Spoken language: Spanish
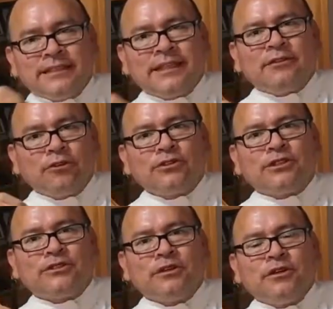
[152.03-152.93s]
Y es
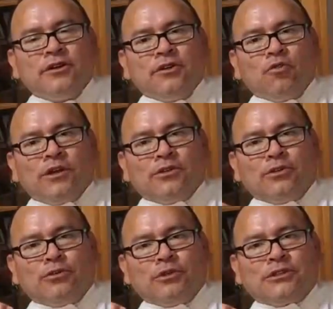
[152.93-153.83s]
entonces
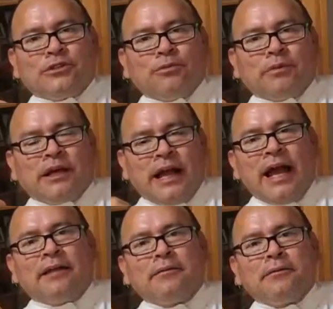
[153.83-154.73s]
cuando nuestro
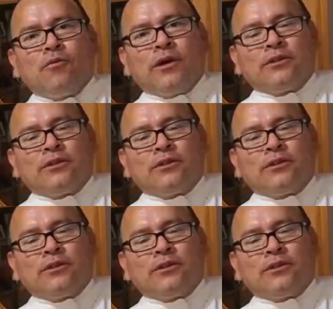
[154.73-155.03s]
pecado,